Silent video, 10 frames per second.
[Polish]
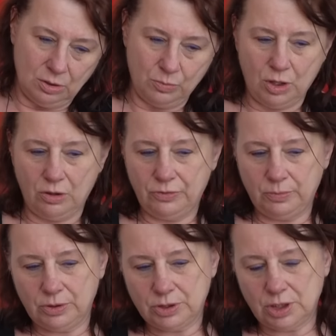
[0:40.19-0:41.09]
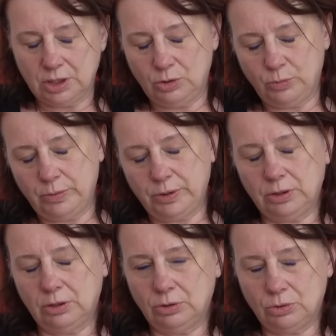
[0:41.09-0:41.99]
Tomkowi, bo jest na niej
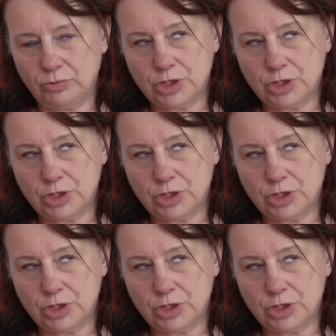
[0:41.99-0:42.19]
upamiętniony